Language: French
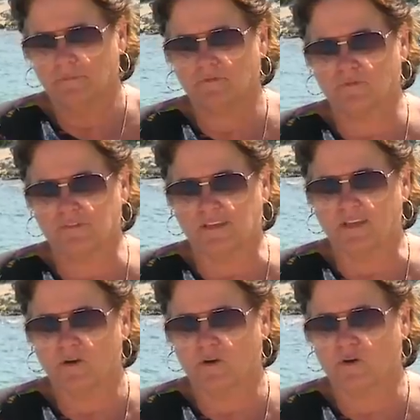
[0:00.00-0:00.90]

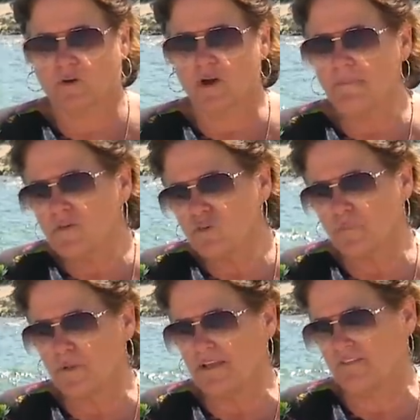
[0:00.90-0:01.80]
Excusez. Comment je
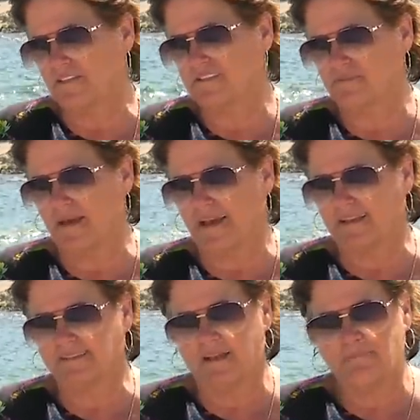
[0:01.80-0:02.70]
peux les faire
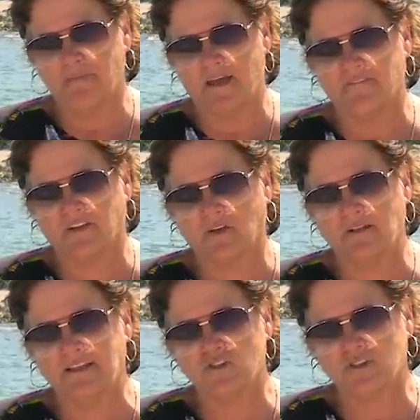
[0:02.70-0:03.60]
disparaître? Avec un
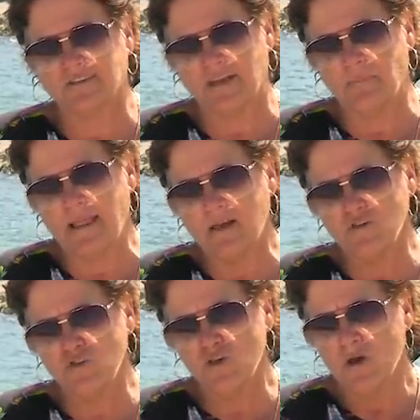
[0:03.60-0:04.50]
léger
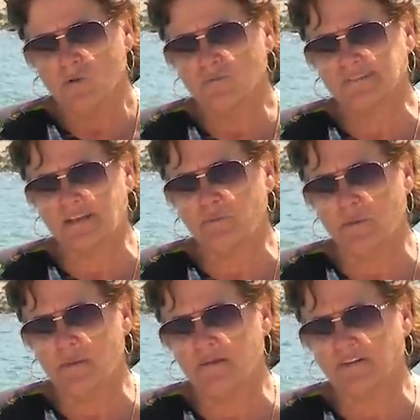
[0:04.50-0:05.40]
sablage ou
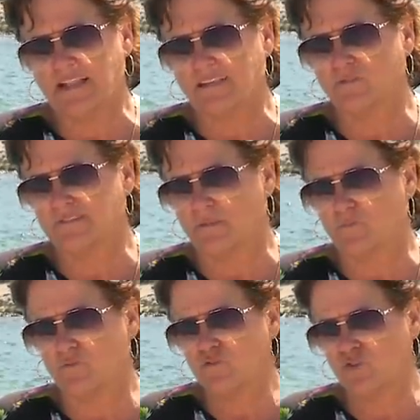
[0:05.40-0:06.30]
simplement avec la deuxième
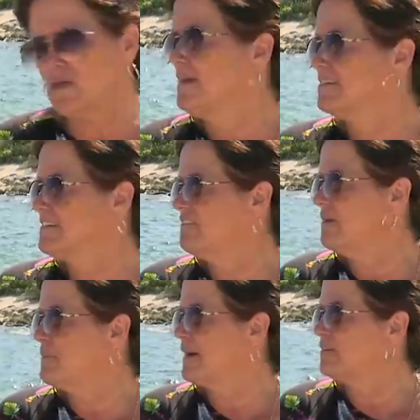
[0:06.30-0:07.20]
couche, ça va
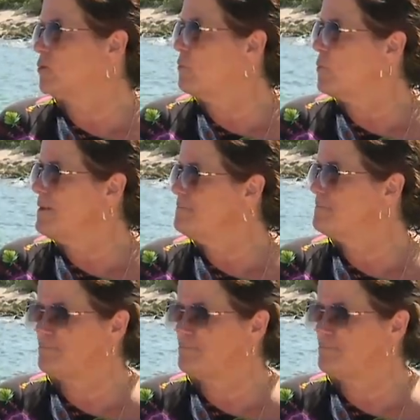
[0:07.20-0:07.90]
paraître moins?